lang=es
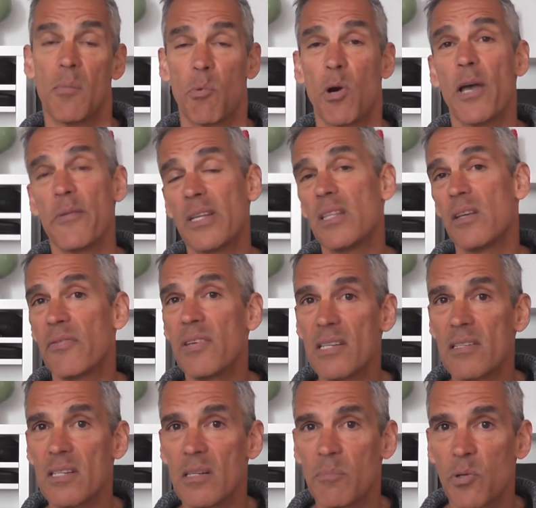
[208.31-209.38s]
pues es bien
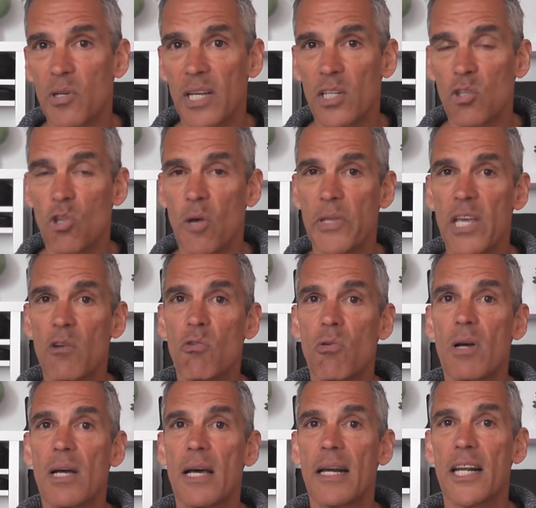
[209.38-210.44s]
difícil porque todavía
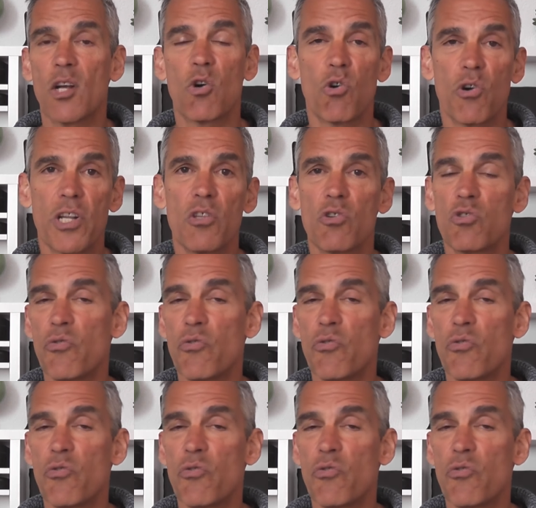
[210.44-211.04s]
no has recorrido